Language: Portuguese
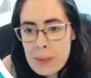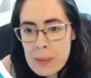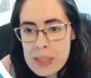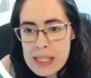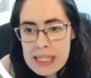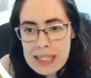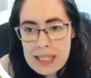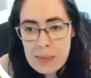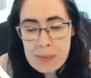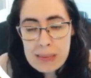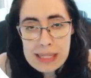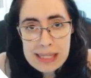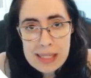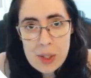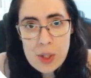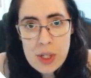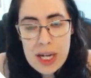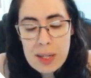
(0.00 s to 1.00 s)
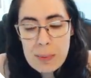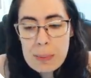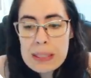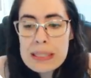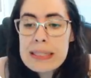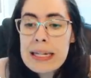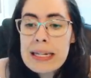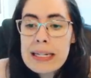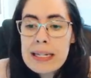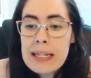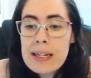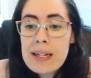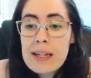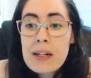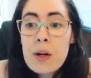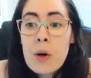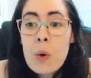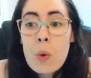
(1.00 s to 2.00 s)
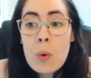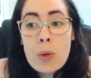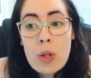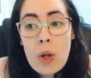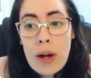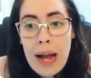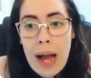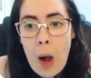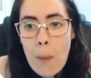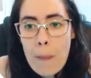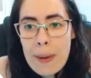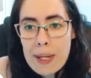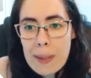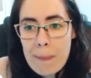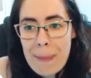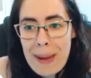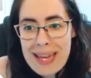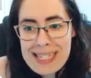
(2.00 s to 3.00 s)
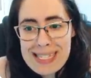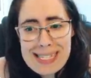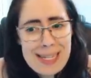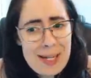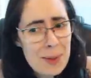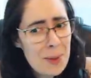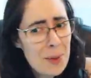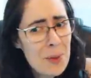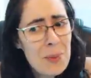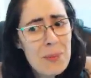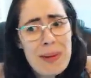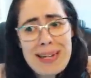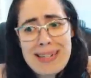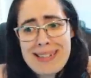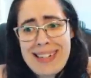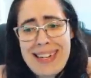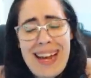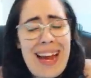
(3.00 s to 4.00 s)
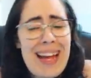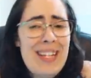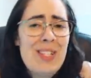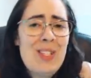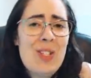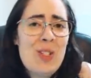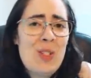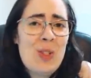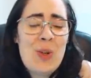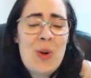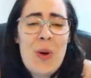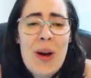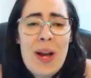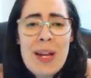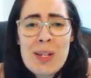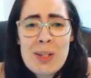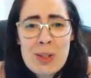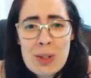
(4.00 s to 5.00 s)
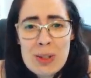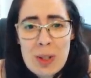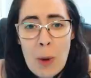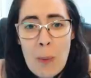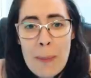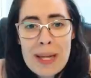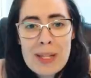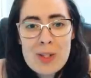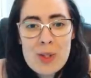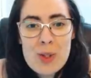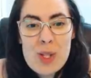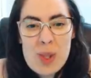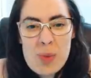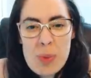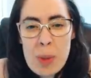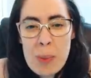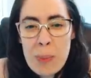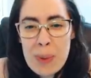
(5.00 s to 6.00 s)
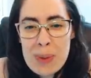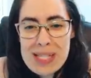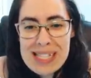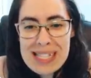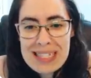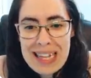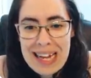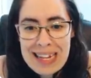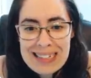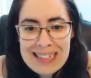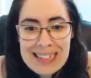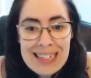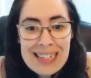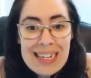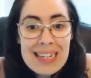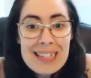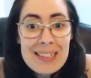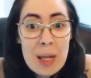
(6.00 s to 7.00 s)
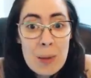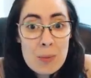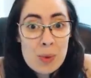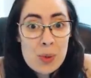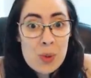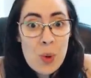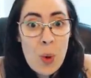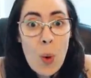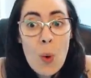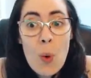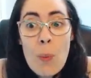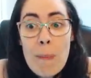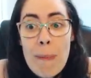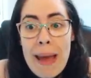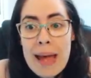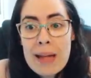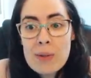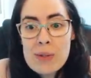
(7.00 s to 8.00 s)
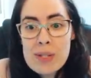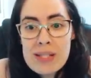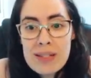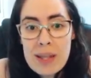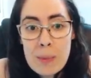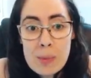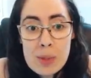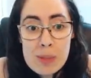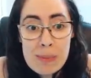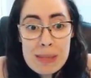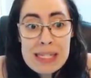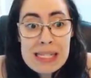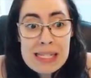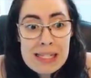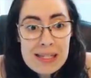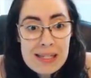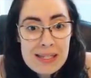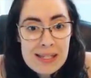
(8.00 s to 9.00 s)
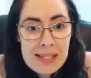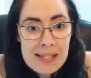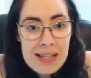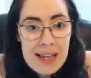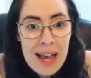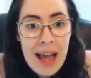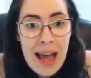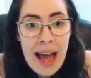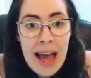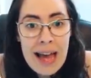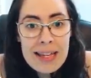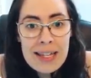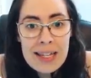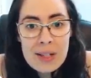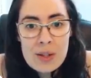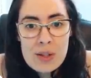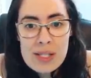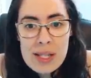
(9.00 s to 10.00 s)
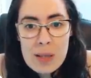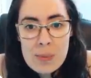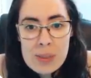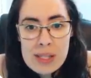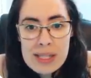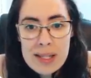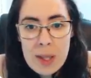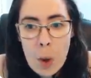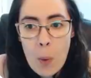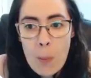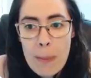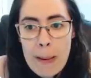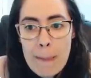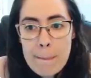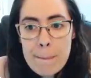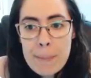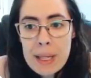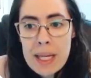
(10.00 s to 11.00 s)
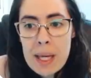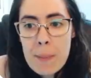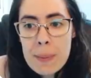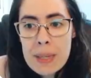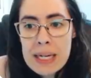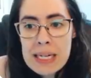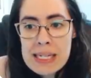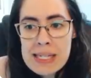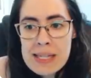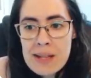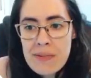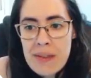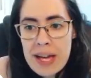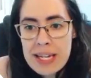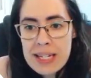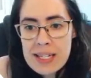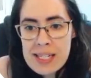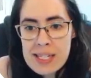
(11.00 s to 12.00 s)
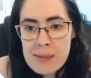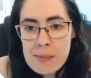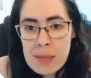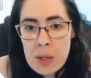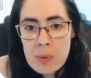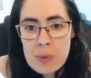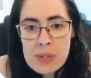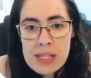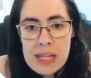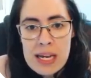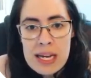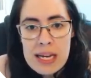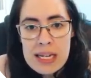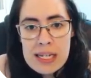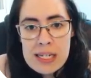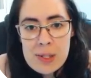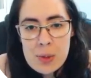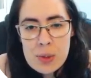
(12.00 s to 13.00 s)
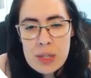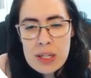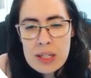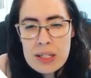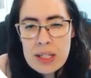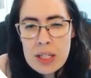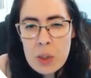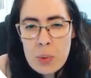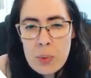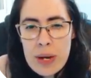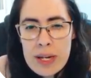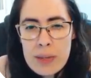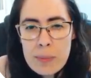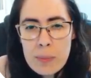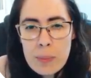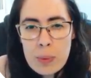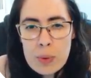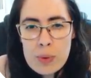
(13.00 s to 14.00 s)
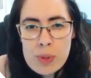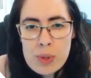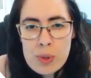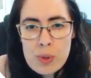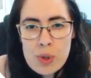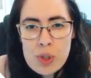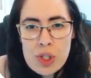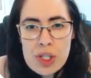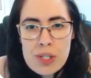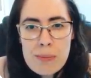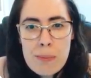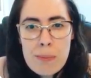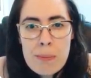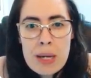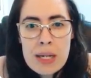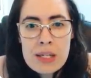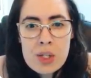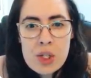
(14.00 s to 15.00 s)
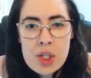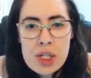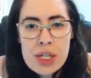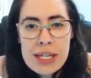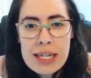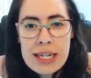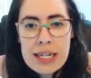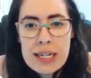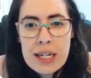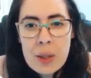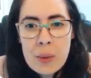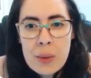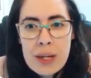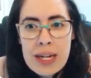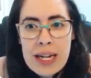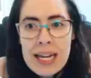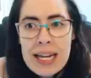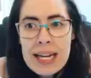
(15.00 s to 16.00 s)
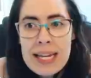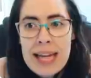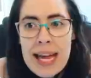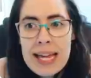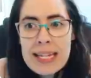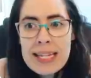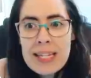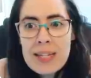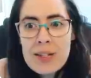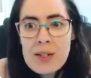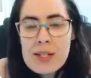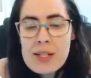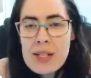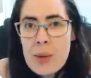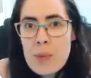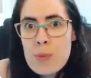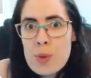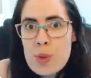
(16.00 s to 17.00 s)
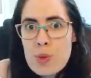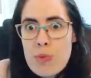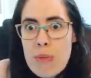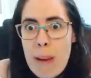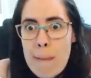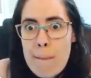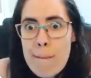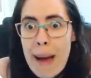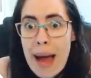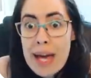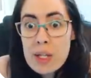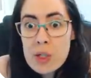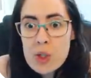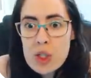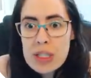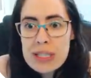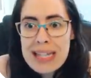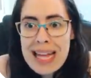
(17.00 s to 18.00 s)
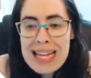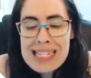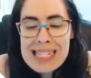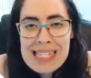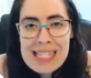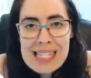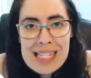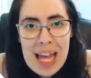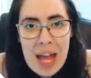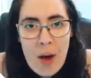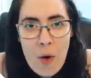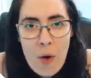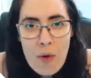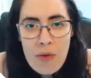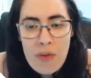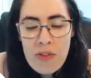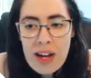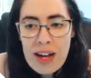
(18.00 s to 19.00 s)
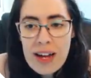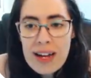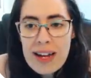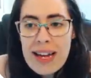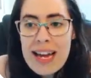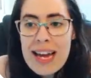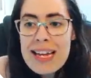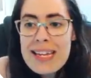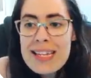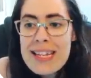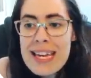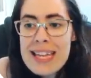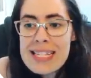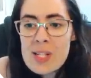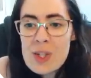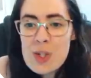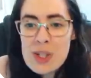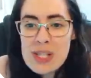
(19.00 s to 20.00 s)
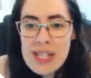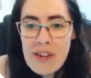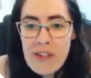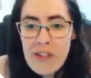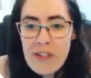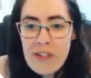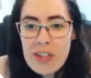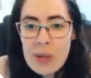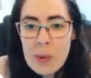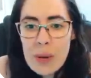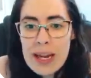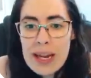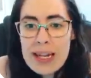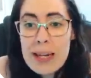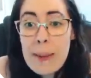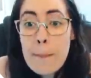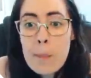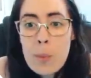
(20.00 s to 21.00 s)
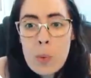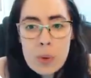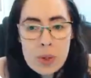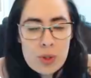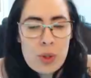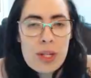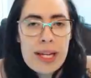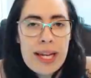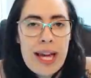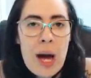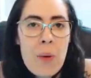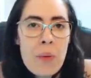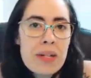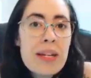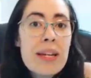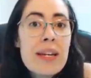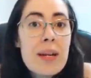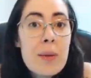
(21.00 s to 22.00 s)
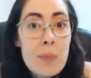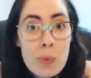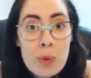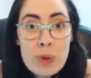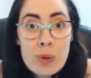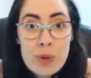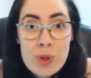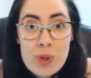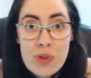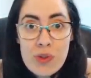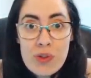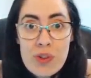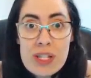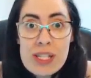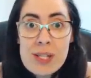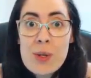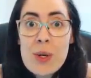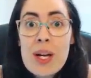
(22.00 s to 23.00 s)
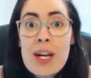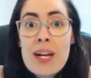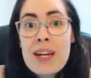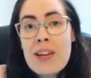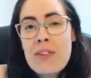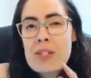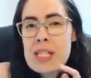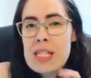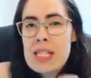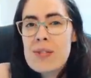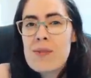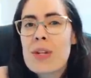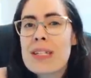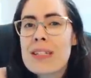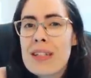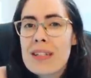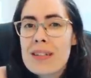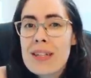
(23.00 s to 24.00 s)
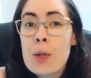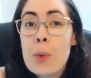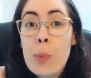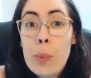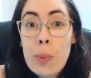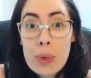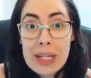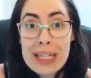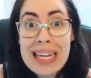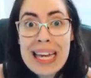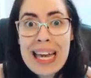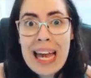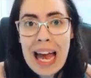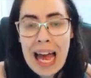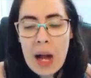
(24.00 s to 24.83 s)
temos aqui mesa de carpintaria, um local para pesca, uma caixa de correio totalmente despropositada. Temos cogumelos e temos maçãs. Aqui nós temos então uma pia para eles lavarem as mãos. Isso daqui é um arbusto de manjericão e aqui nós temos uma parte da selva. E esse desafio, ele é muito legal e ele é muito difícil, e vocês vão entender o porquê